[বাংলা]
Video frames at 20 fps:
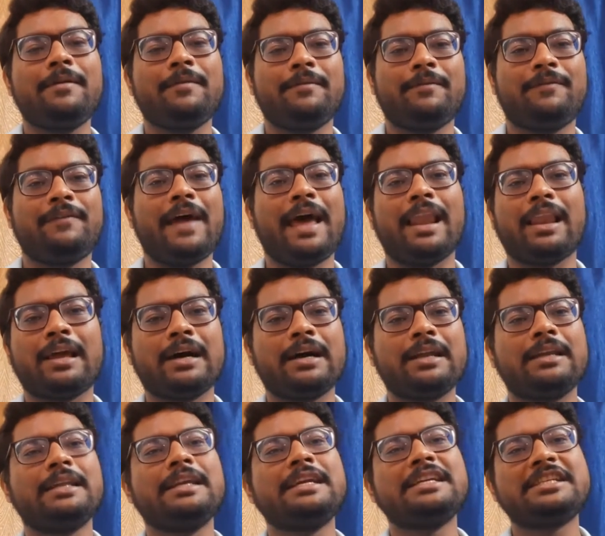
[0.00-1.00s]
ফ্যালকান
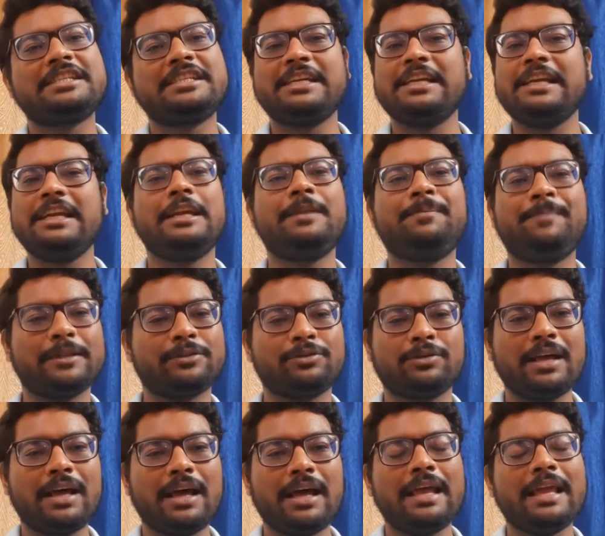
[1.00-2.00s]
শিল্ড পেত
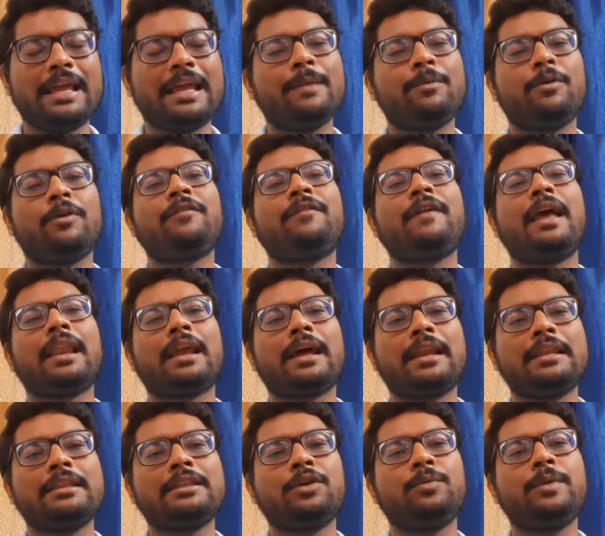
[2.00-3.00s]
না এবং ফ্যালকান
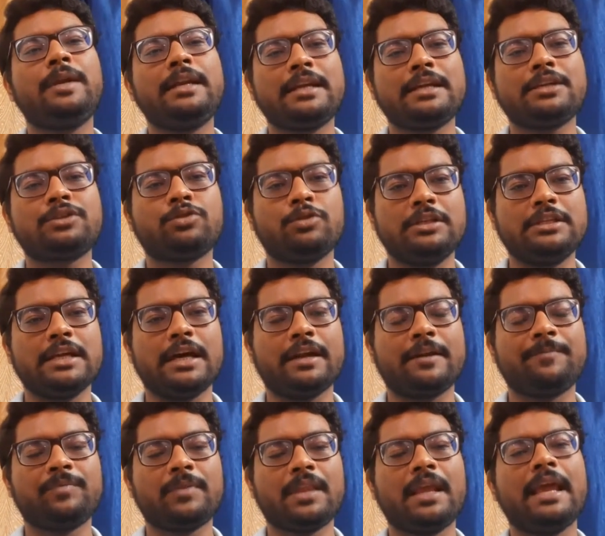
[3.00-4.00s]
অ্যান্ড দ্য উইন্টার সোলজার
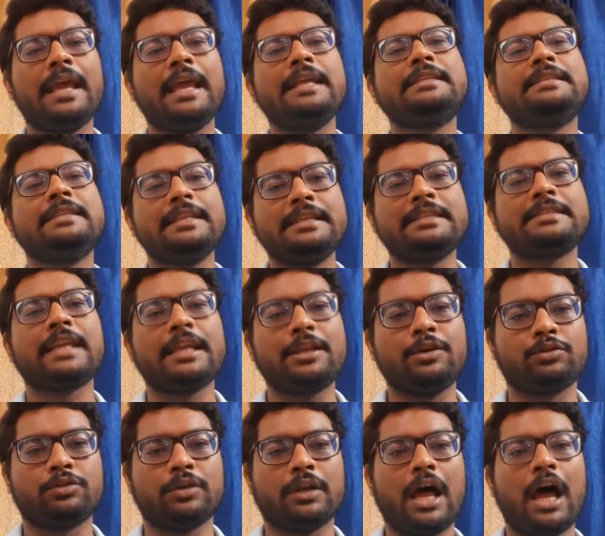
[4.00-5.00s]
এই সিরিজটাই
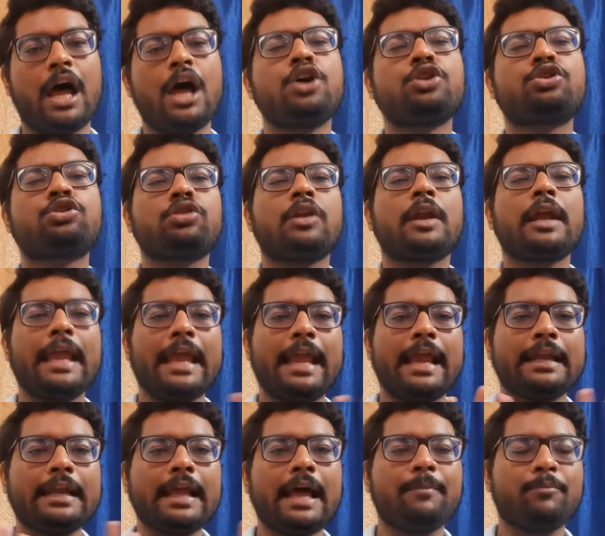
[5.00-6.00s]
হতো না সুতরাং
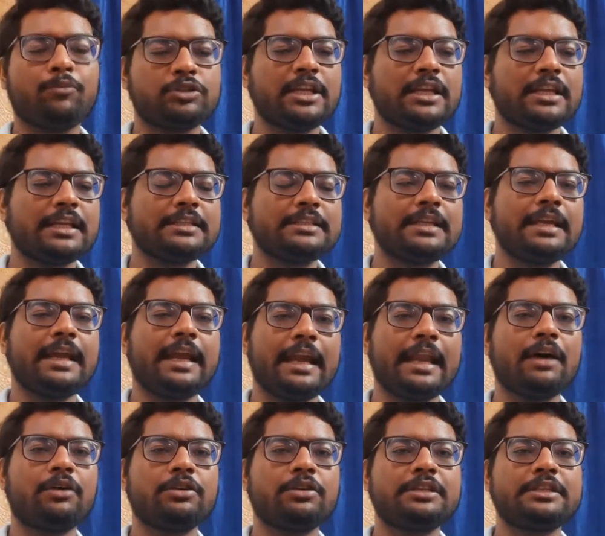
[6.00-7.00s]
এটা বোঝা যাচ্ছে
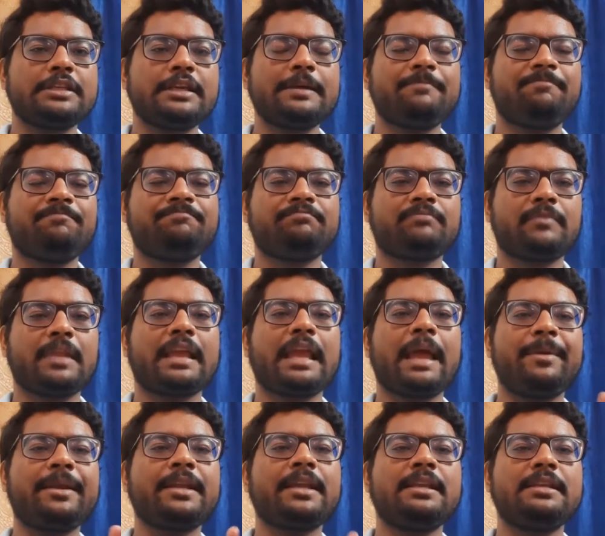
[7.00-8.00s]
এটা হচ্ছে
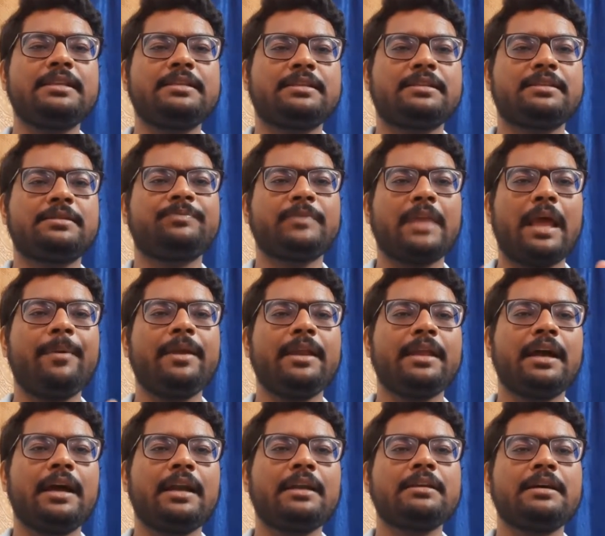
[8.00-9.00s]
ক্যাপিটালিস্ট
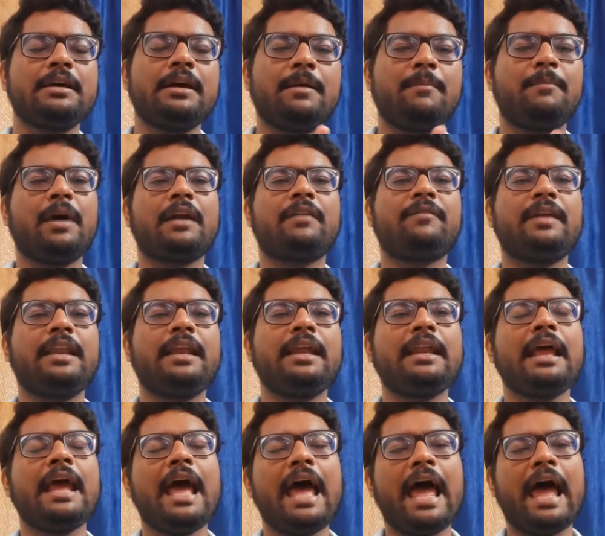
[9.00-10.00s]
আমেরিকার মার্ভেলের
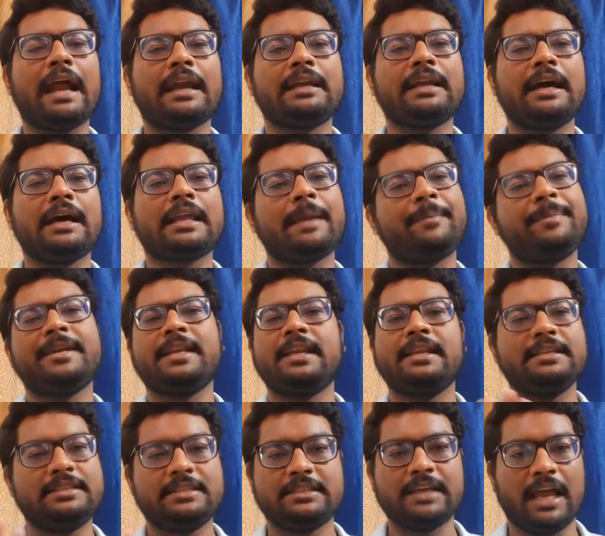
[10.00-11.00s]
একটা
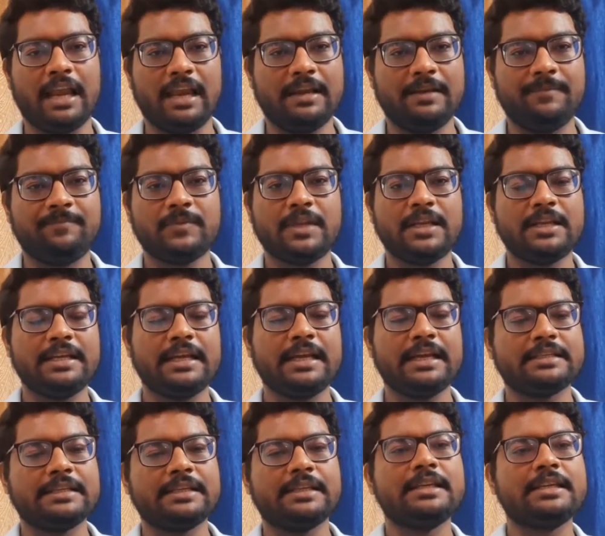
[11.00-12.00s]
ক্যাপিটালিস্ট চাল ঠিক
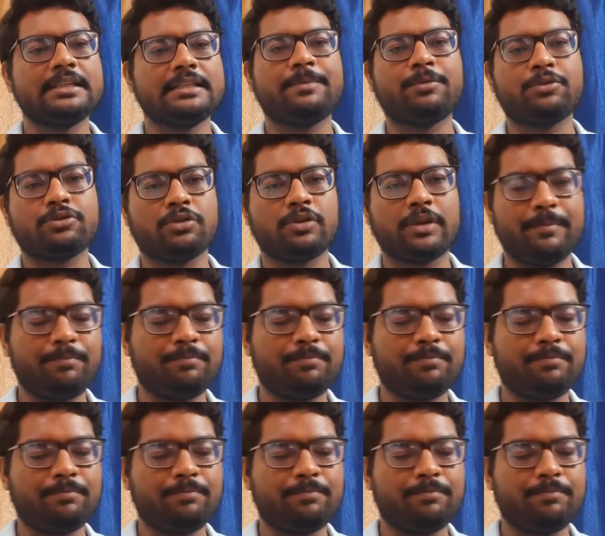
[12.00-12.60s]
আছে সে প্রসঙ্গে